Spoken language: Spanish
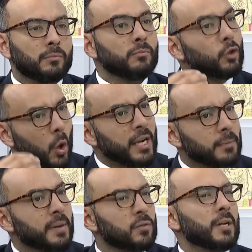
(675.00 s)
todas
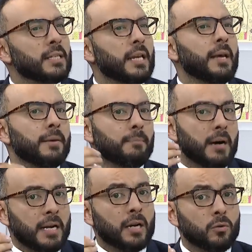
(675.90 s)
las personas que
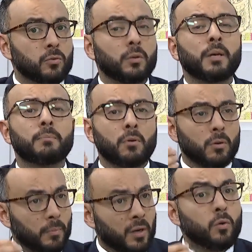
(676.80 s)
van a consulta, por
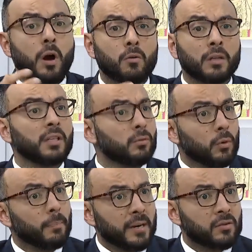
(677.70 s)
lo menos lo hablo a
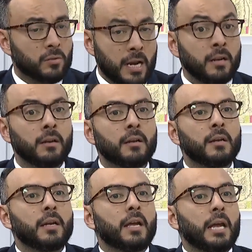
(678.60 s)
título personal,
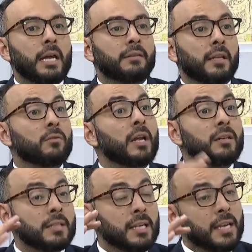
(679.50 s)
eh, tienen una
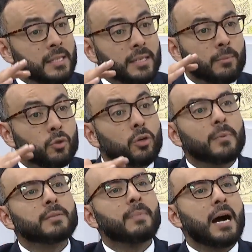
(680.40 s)
incidencia mucho
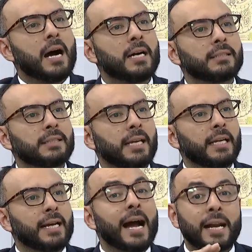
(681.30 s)
más baja
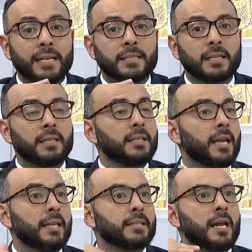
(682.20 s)
de caries y
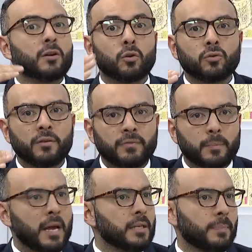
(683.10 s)
de desarrollo de
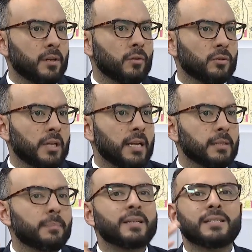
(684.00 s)
enfermedades
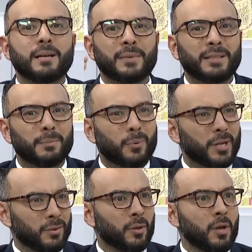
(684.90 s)
periodontales precisamente por
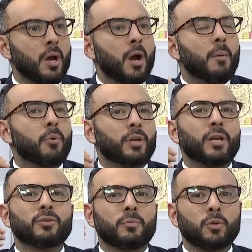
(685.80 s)
eso porque
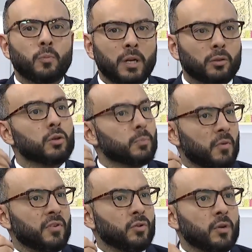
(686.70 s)
nos hemos vuelto los
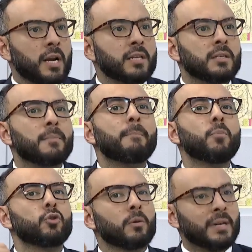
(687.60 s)
profesionales
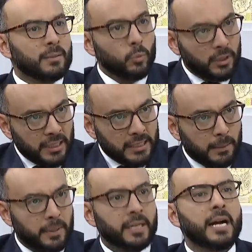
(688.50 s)
mucho más
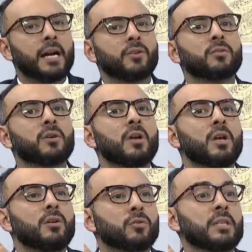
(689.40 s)
multidisciplinarios,
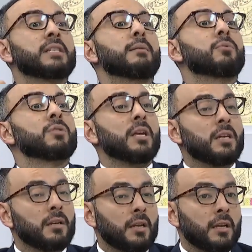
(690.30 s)
nos estamos
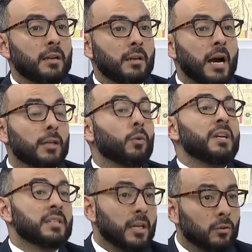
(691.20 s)
en, eh,
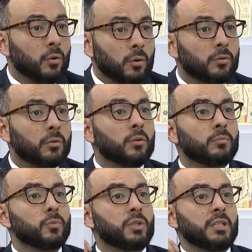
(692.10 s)
actualizando con,
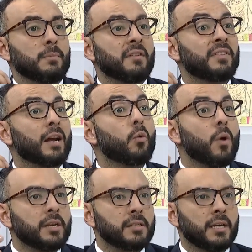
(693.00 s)
con muchísima
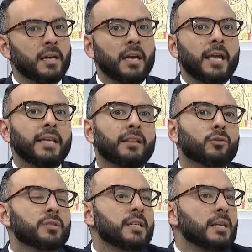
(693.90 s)
frecuencia y
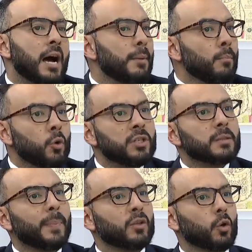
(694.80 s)
entonces hay
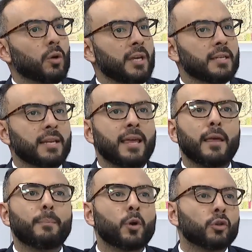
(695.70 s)
muchas patologías que
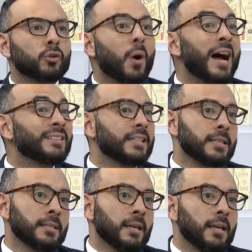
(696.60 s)
de pronto
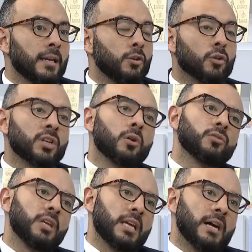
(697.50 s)
antes no se
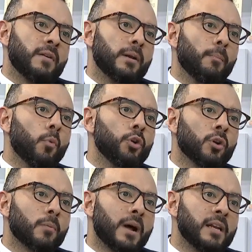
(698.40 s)
consideraban muy
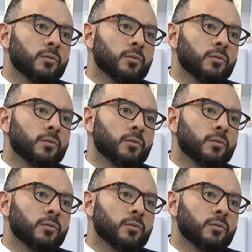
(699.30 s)
normales o